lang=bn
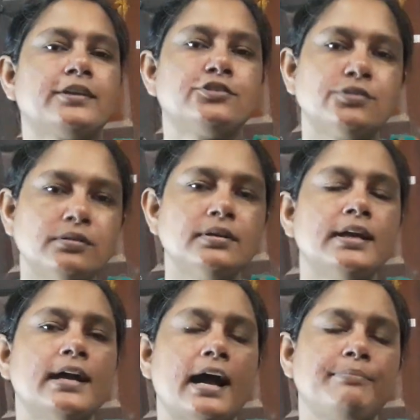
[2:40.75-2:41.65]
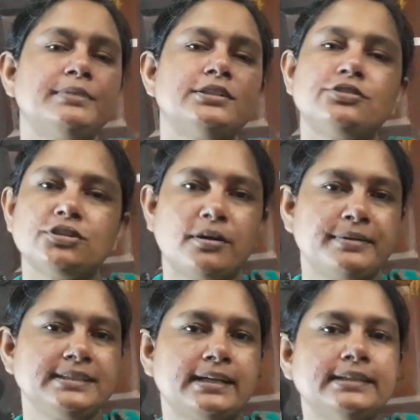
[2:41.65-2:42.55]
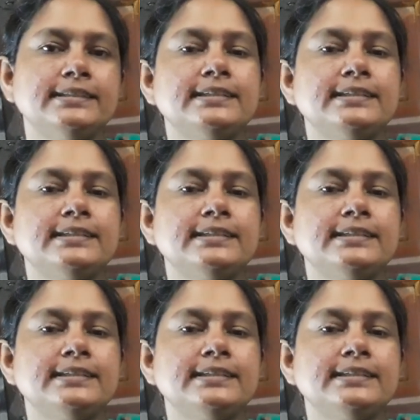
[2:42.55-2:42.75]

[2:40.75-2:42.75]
তো আপনারা তো সবাই জানেন